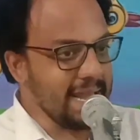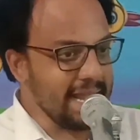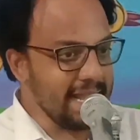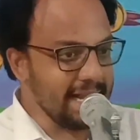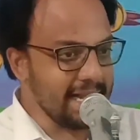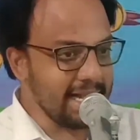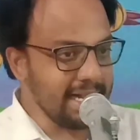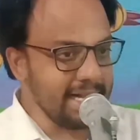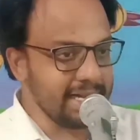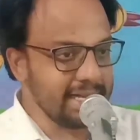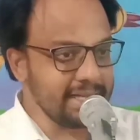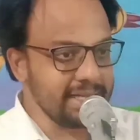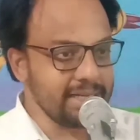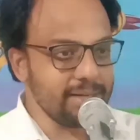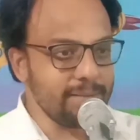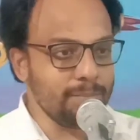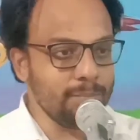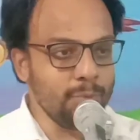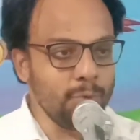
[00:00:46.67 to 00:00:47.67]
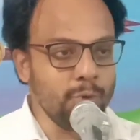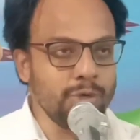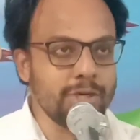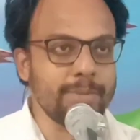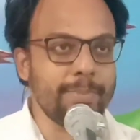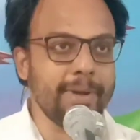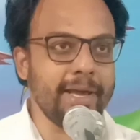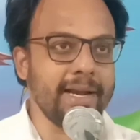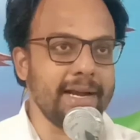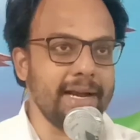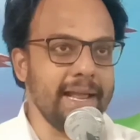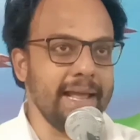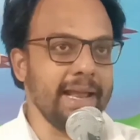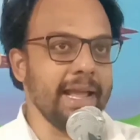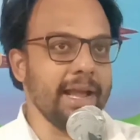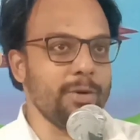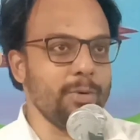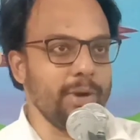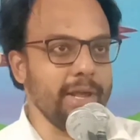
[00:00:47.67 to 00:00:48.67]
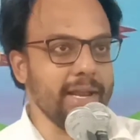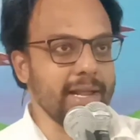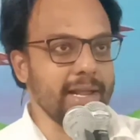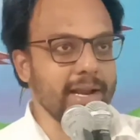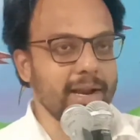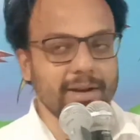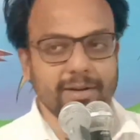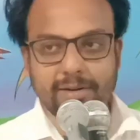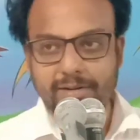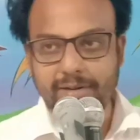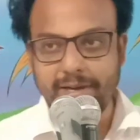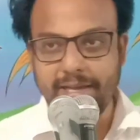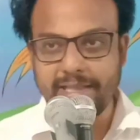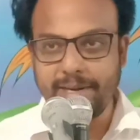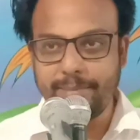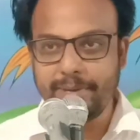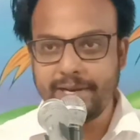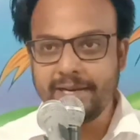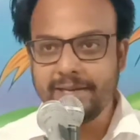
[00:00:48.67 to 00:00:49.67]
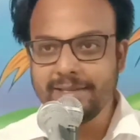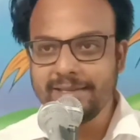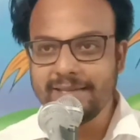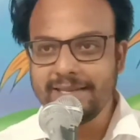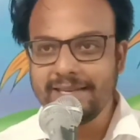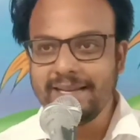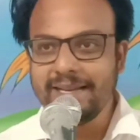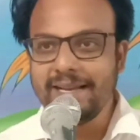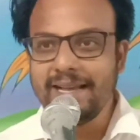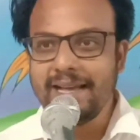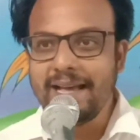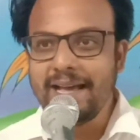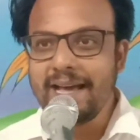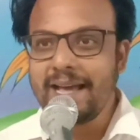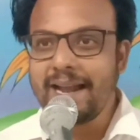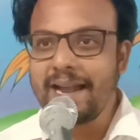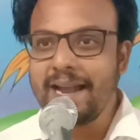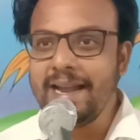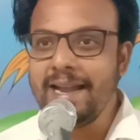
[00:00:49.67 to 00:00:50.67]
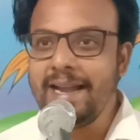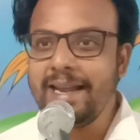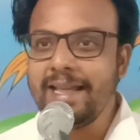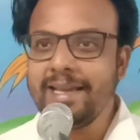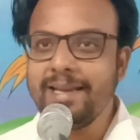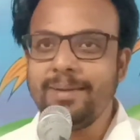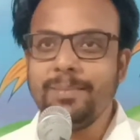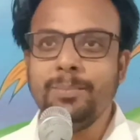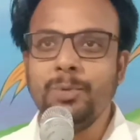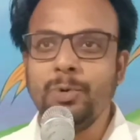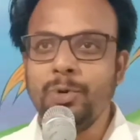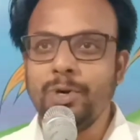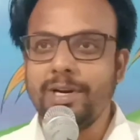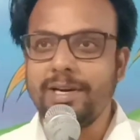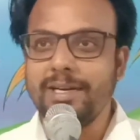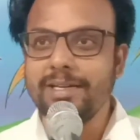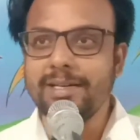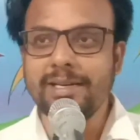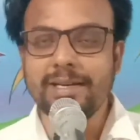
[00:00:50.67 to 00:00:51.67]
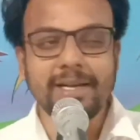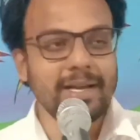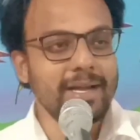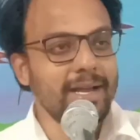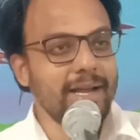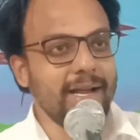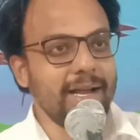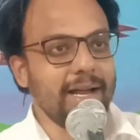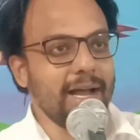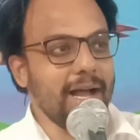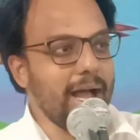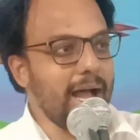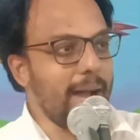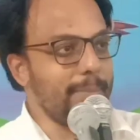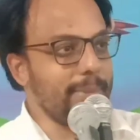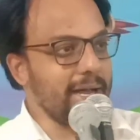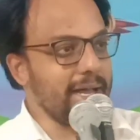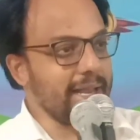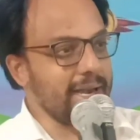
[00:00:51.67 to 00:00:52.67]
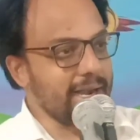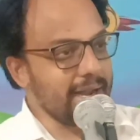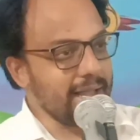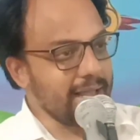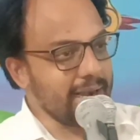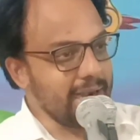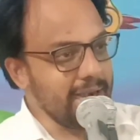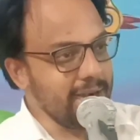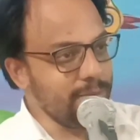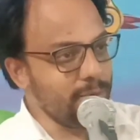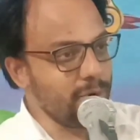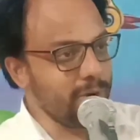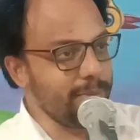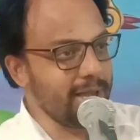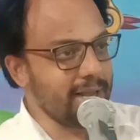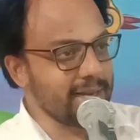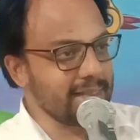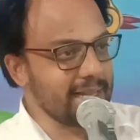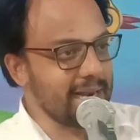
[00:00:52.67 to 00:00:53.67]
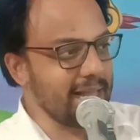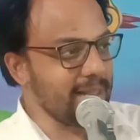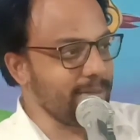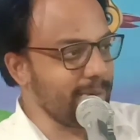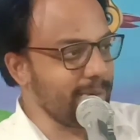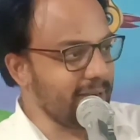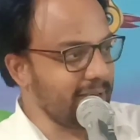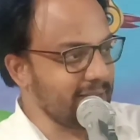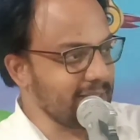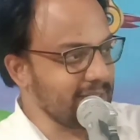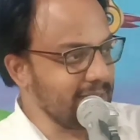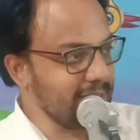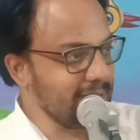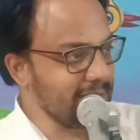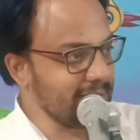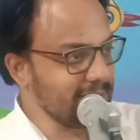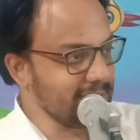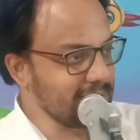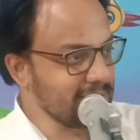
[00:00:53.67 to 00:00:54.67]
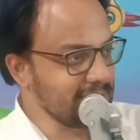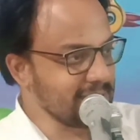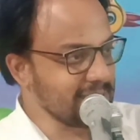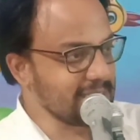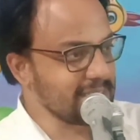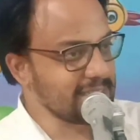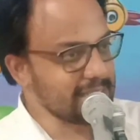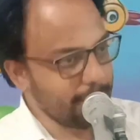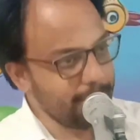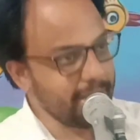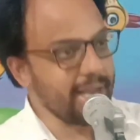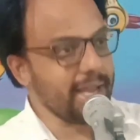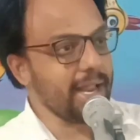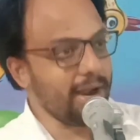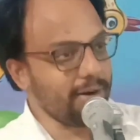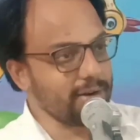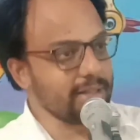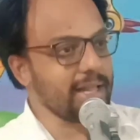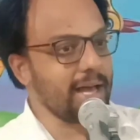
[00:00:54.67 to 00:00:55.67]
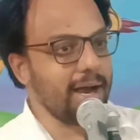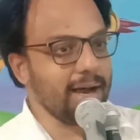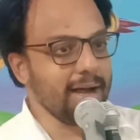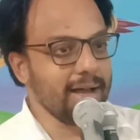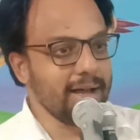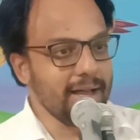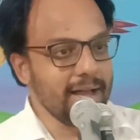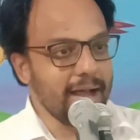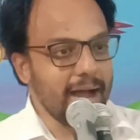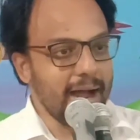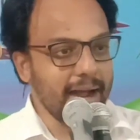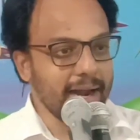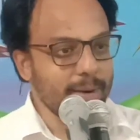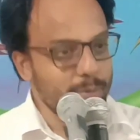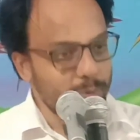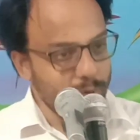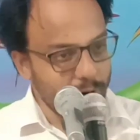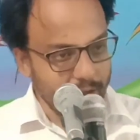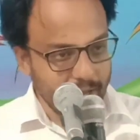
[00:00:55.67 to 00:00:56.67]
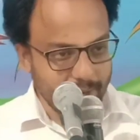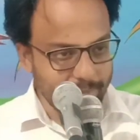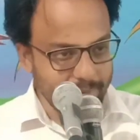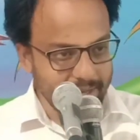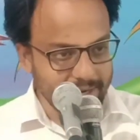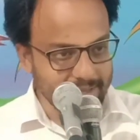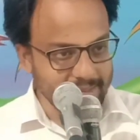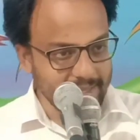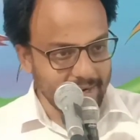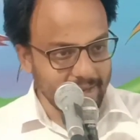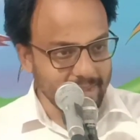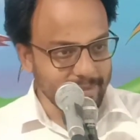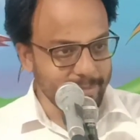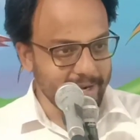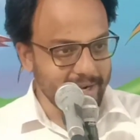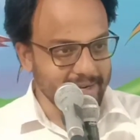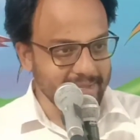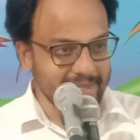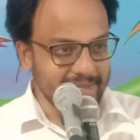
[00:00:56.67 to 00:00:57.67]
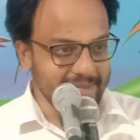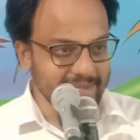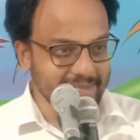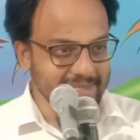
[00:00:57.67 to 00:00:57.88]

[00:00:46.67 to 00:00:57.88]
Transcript: இரண்டு மூன்று பேர்கள் எங்கே கூடியிருக்கிறார்களோ எத்தனை பேர் ரெண்டு மூன்று அப்போ ரெண்டு மூணு பேர் இருந்தாலே அது பேர் என்னது சபை அவ்வளோதான் அங்கே மூவாயிரம் பேர் இருந்தாலும் அது பேர் என்னது